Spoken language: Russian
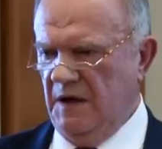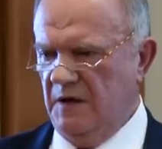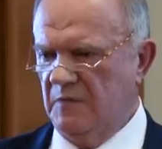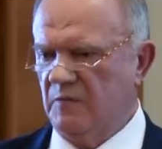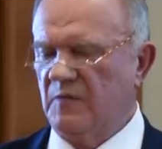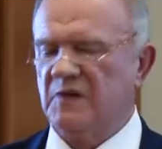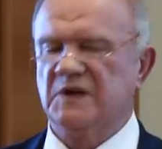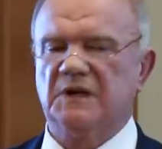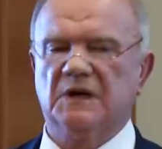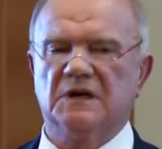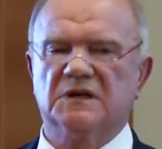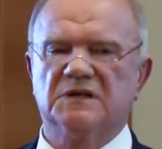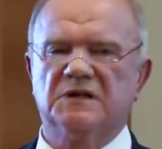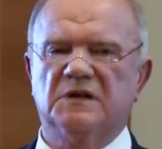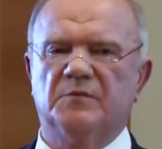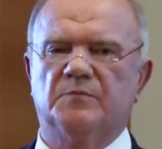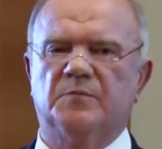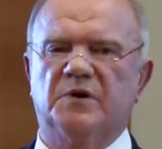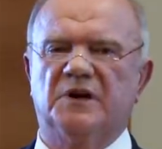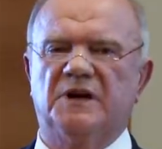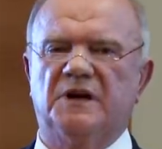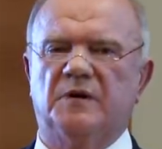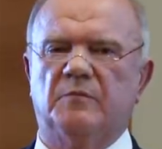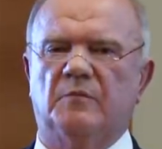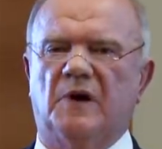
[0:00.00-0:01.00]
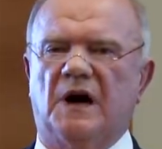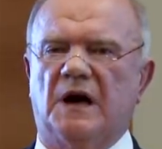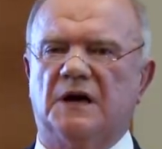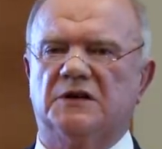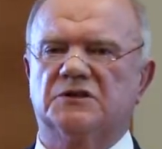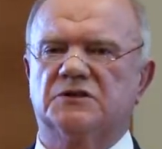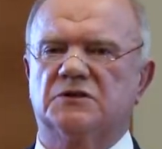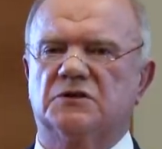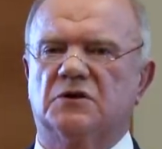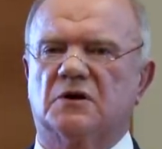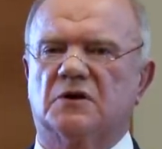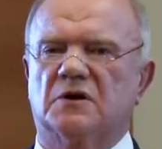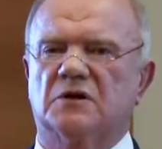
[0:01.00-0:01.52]
мы должны понимать,
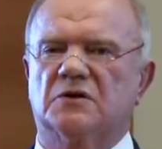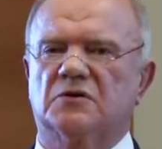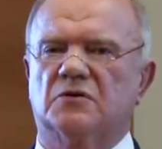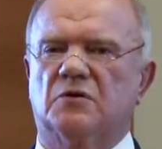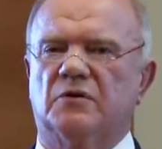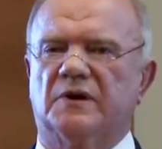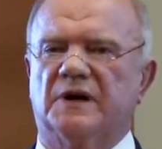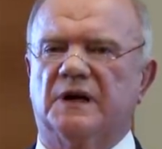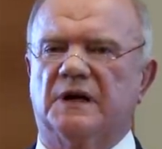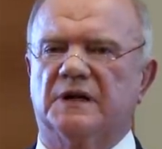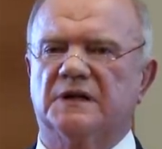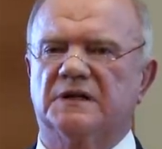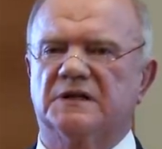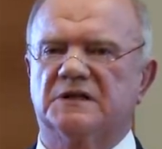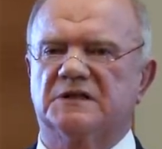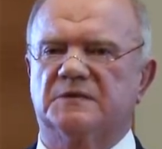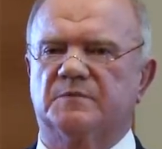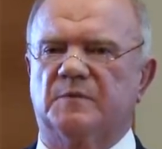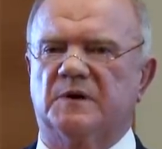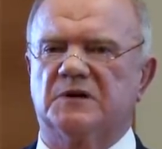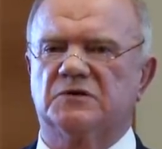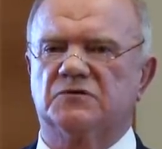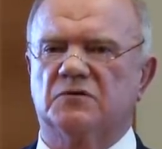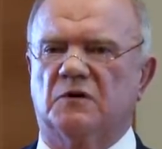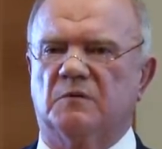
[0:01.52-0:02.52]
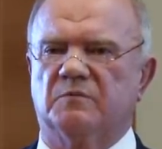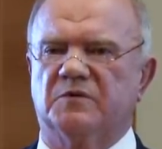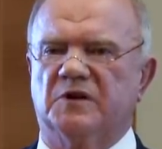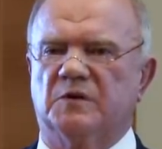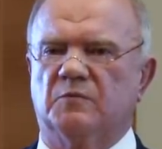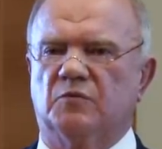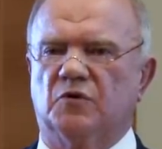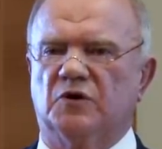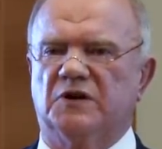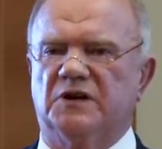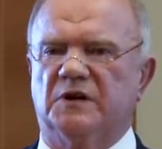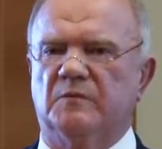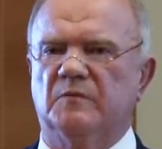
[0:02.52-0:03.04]
что конкурентоспособны
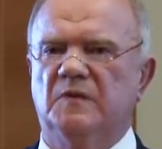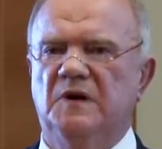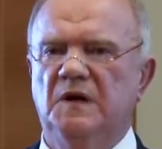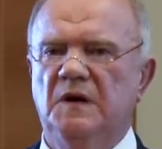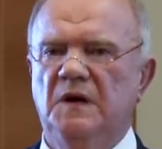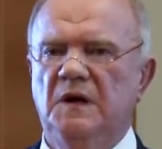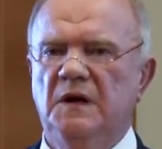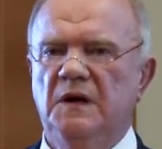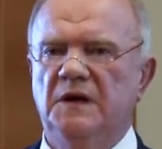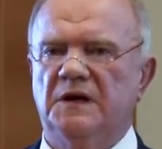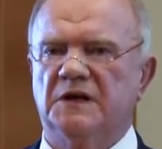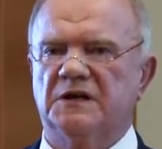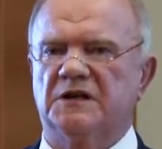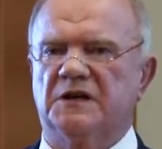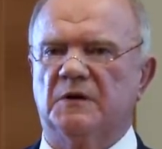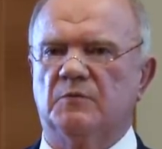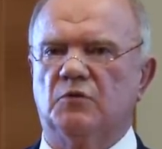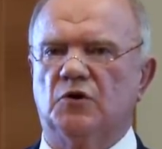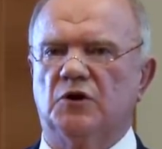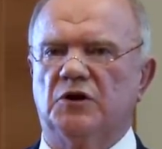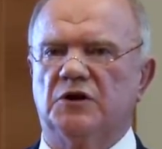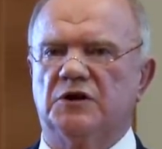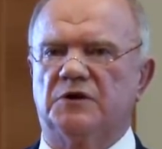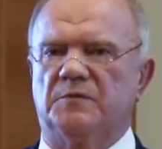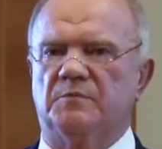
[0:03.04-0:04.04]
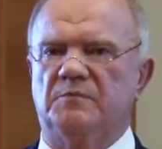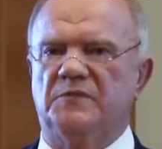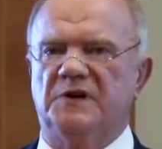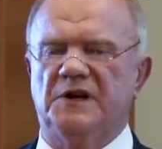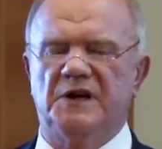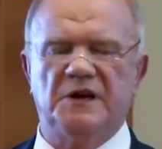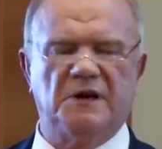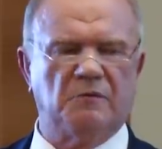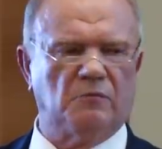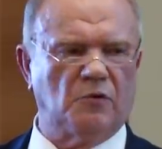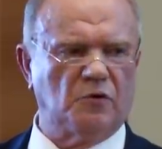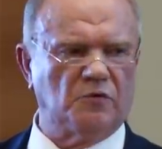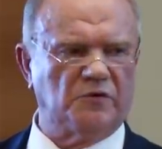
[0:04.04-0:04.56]
будем, если будет
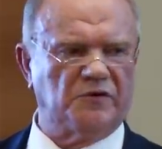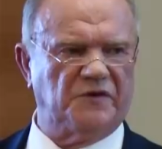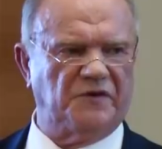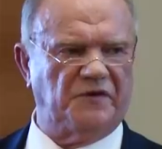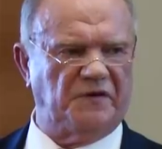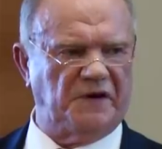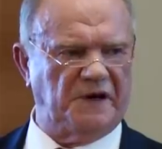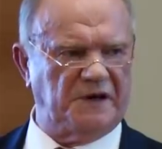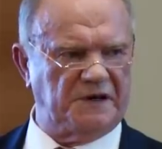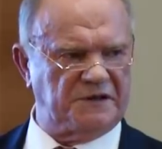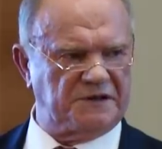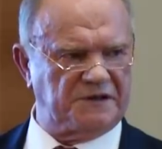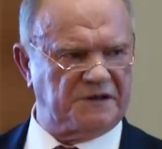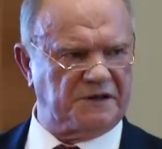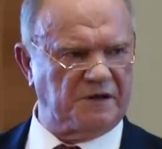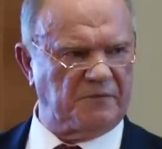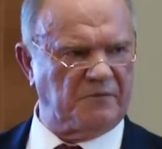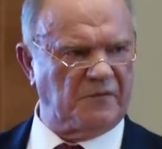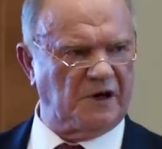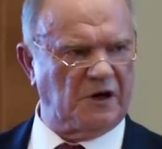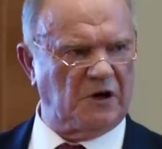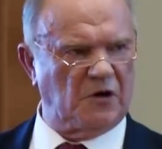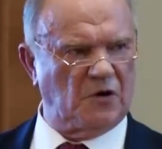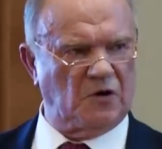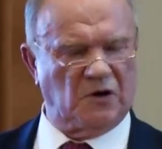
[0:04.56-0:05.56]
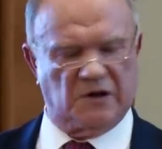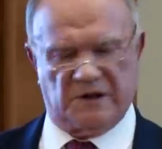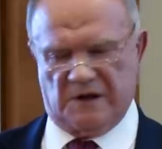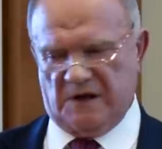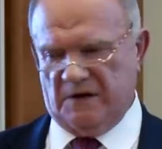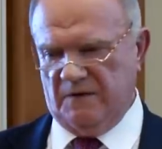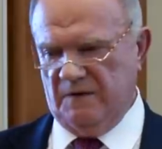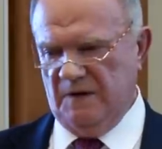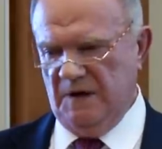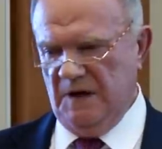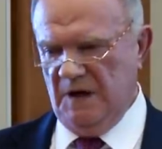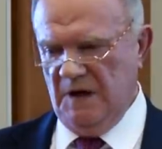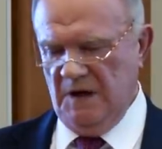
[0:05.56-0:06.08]
минимум 200
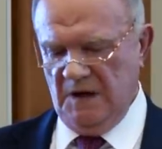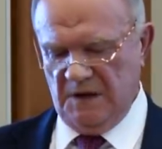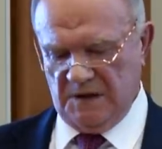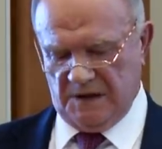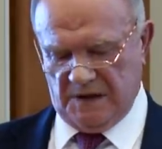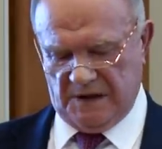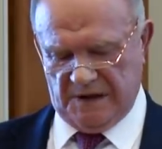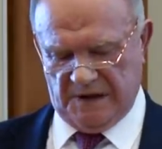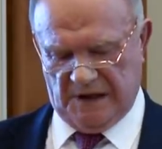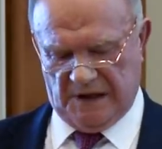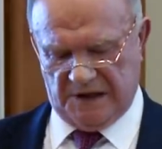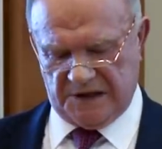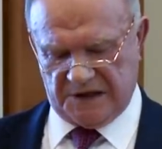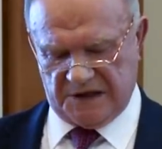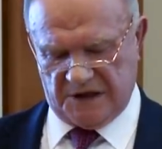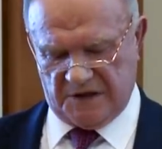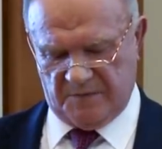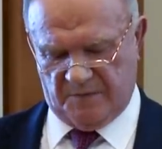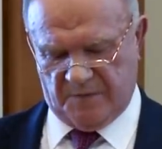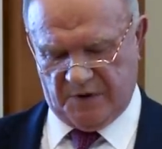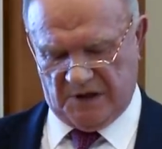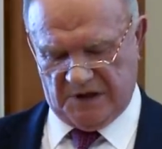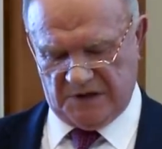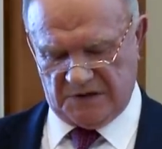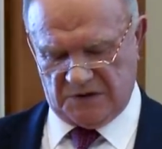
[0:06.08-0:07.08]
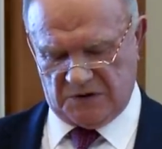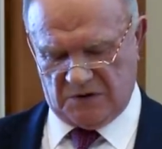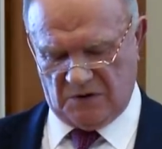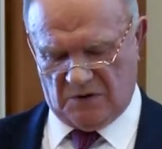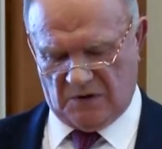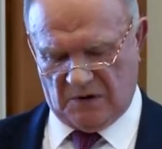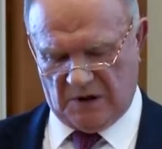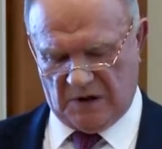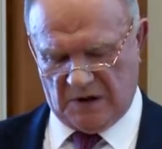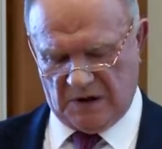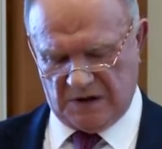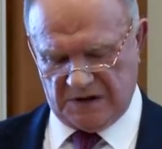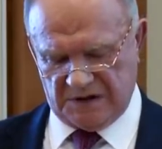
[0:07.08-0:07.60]
миллионов человек на наших просторах.